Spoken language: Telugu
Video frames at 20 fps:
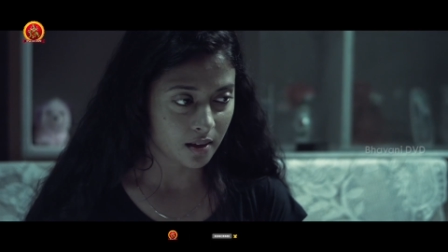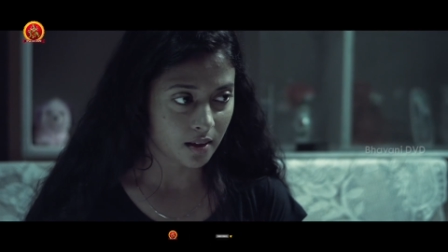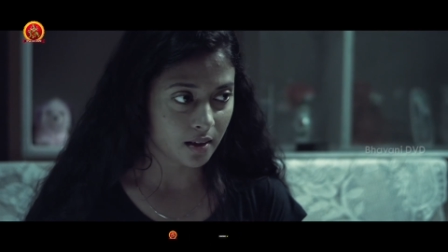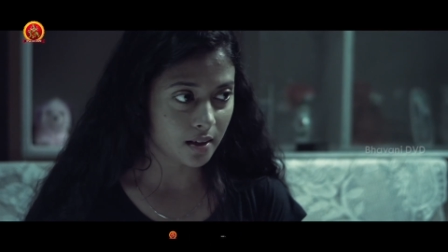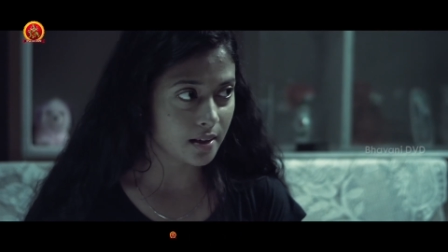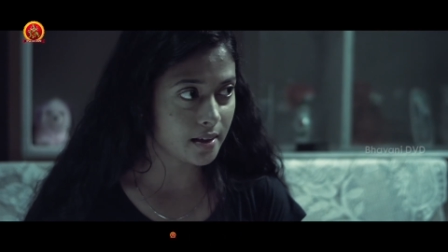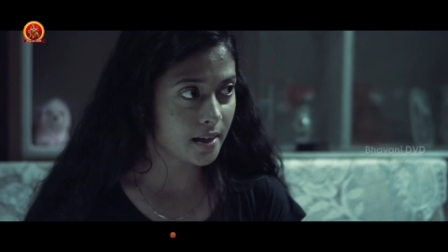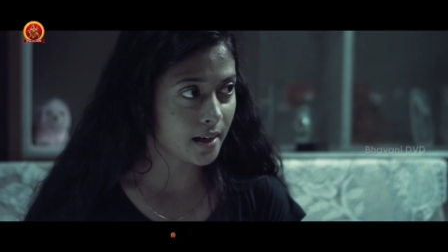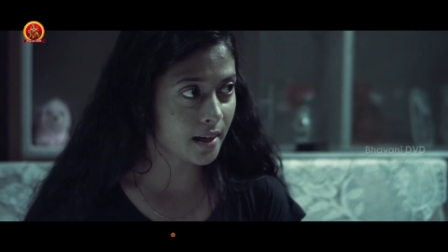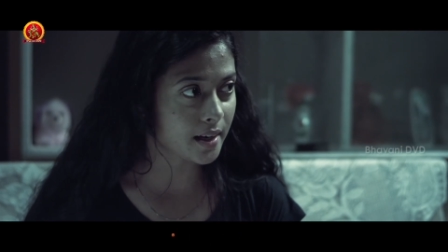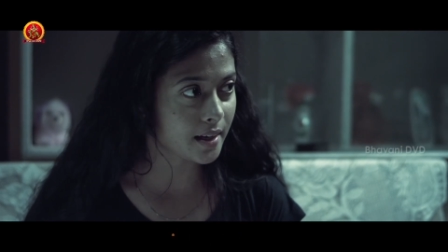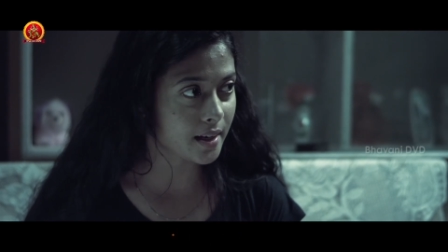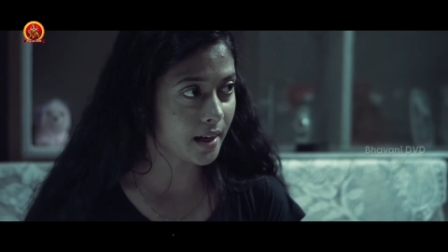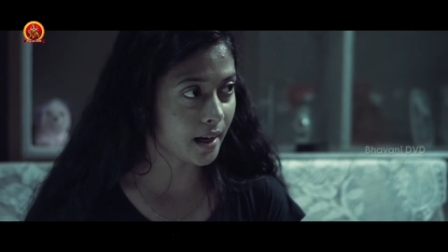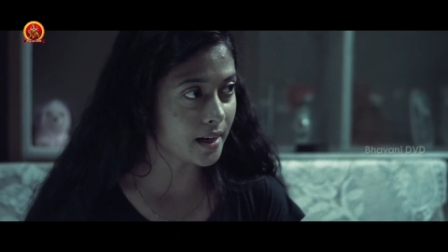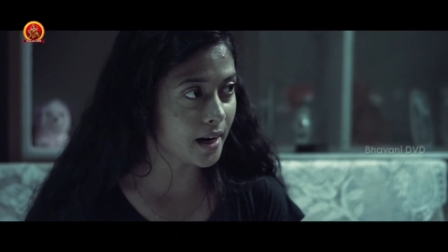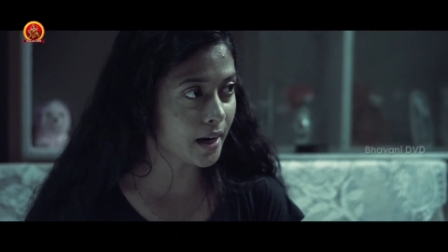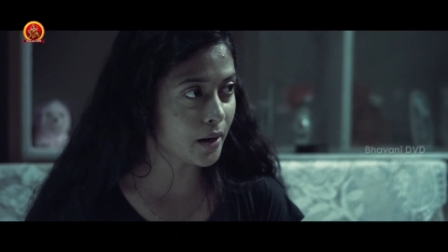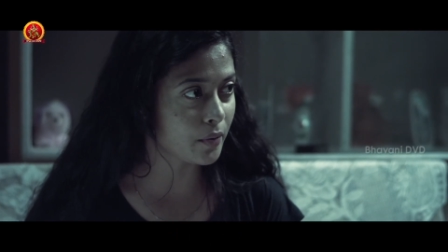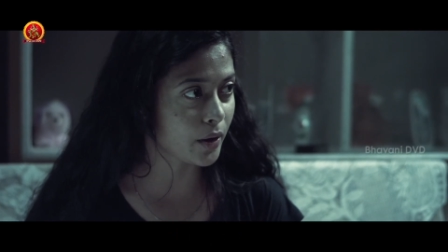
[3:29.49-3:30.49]
మాకు పెళ్లి
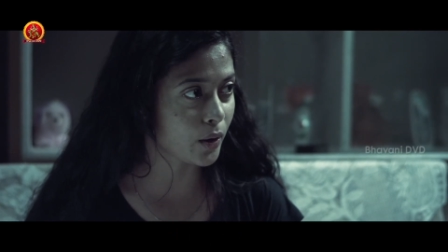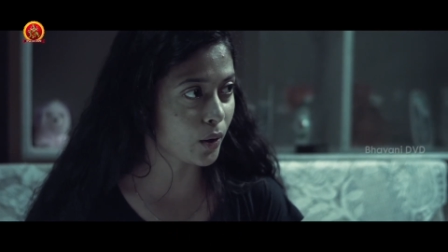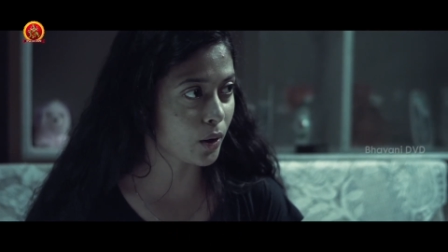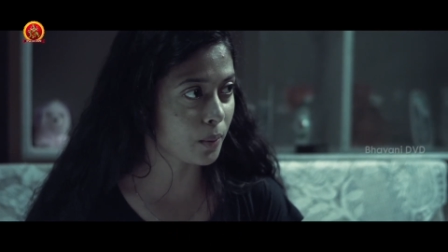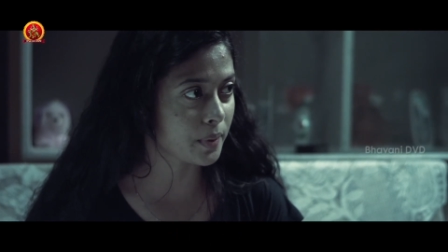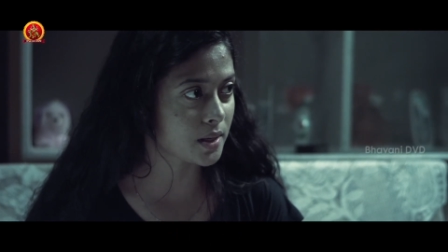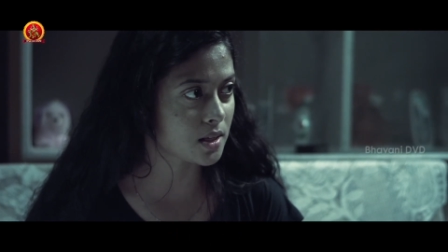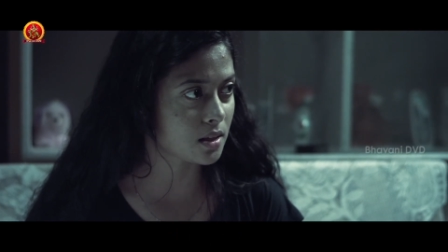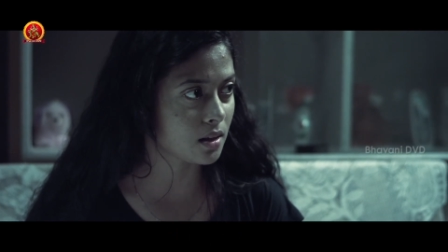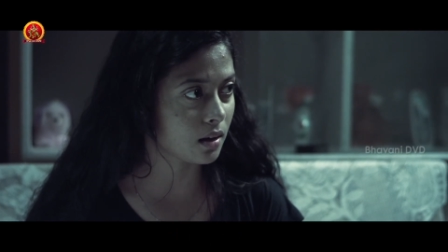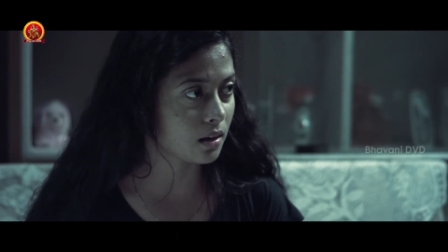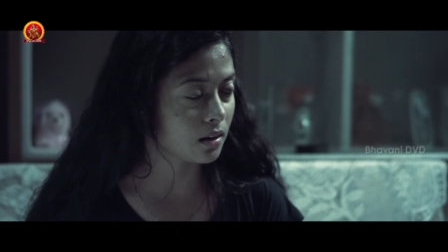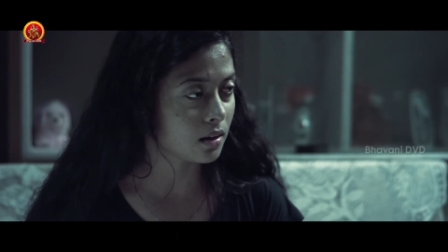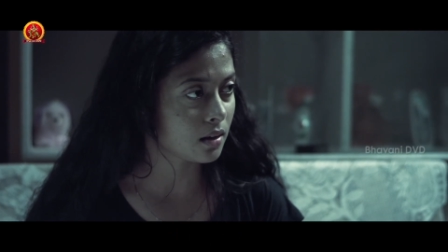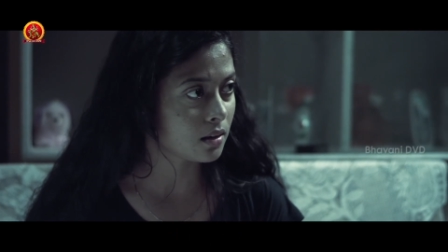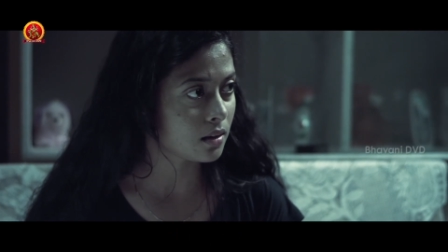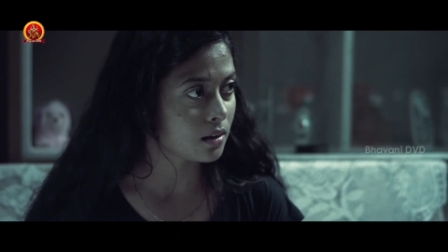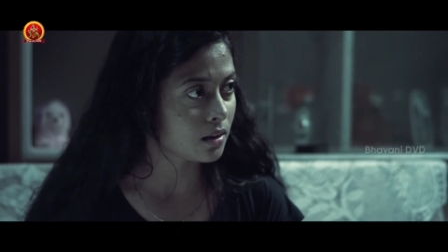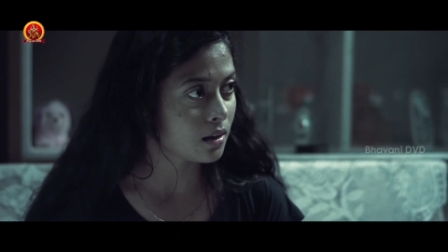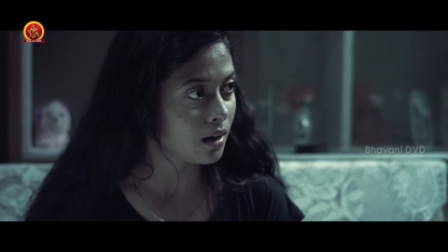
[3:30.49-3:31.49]
డేట్ కూడా ఫిక్స్ అయింది
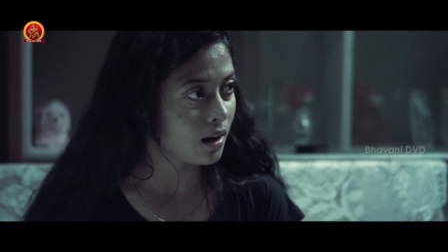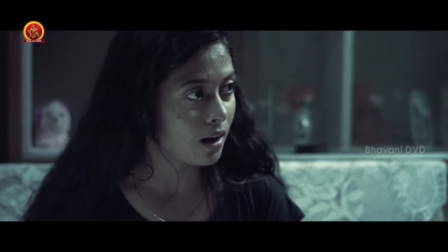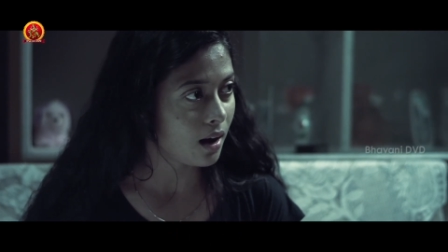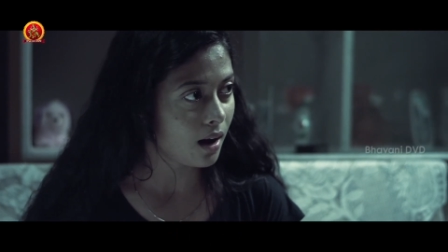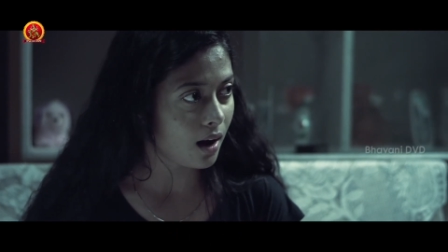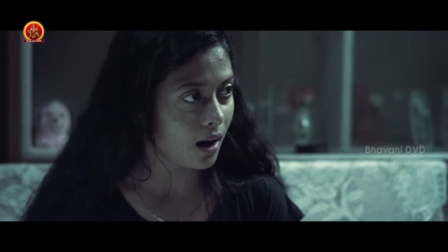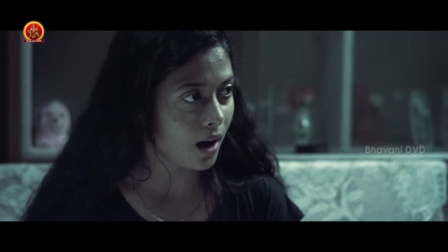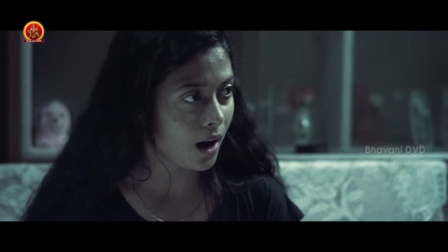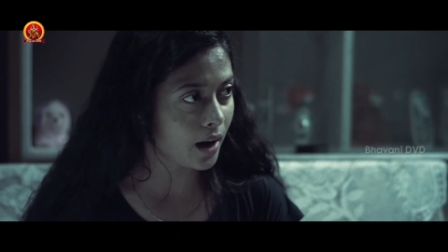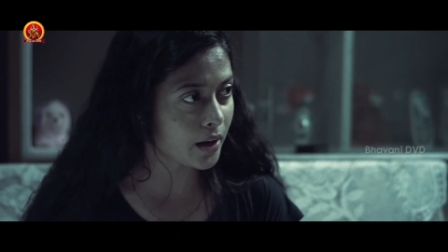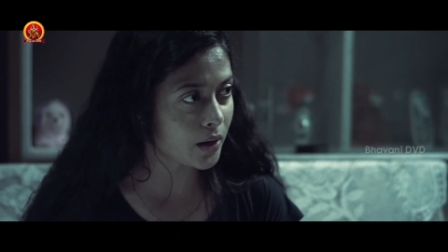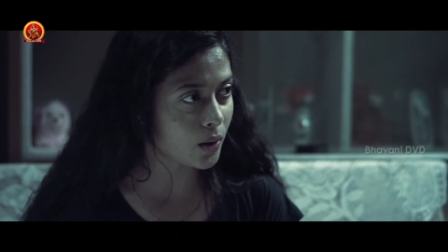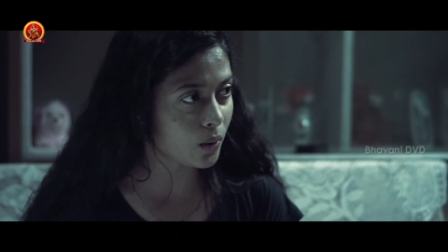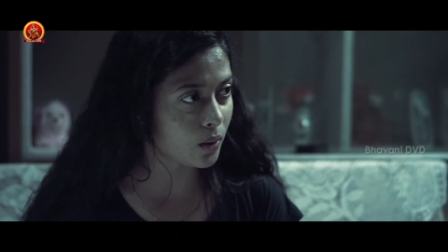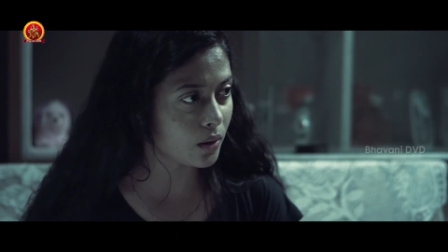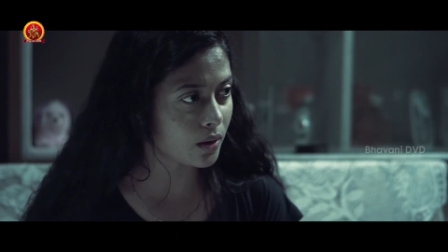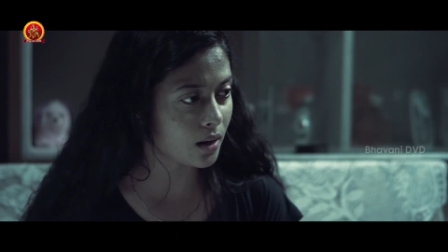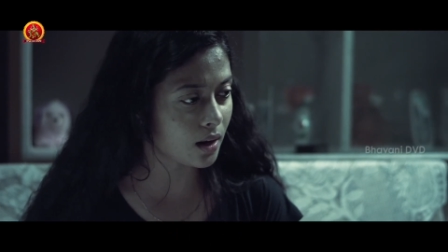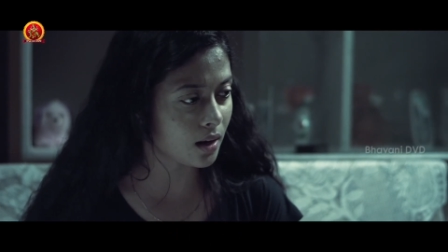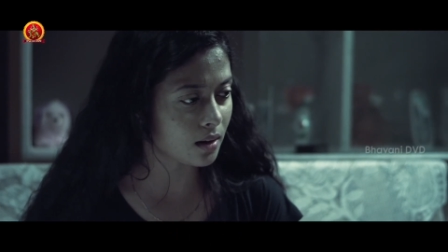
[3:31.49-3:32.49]
మీరు
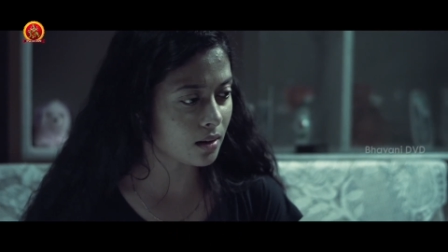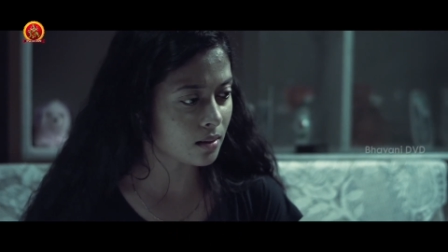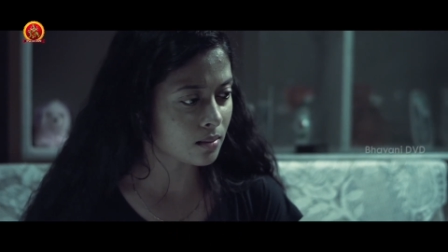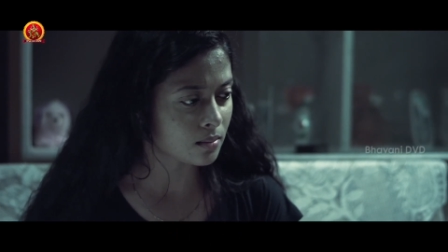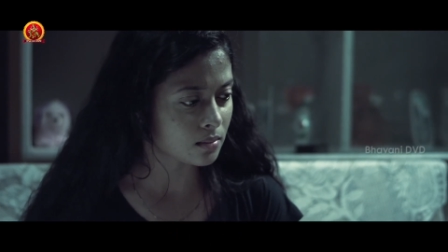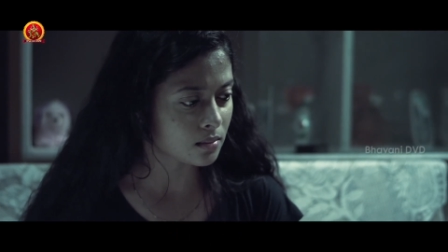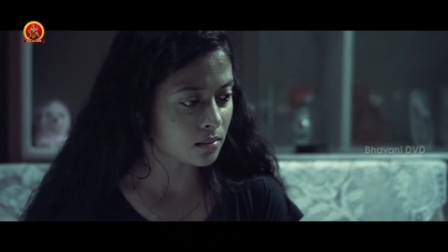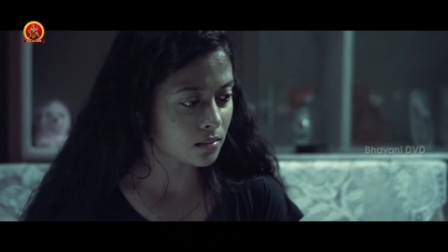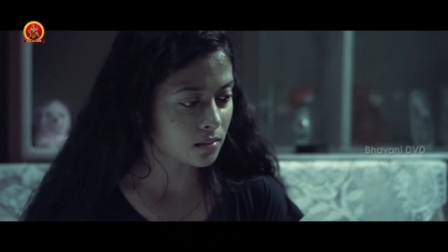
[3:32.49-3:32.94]
అనవసరంగా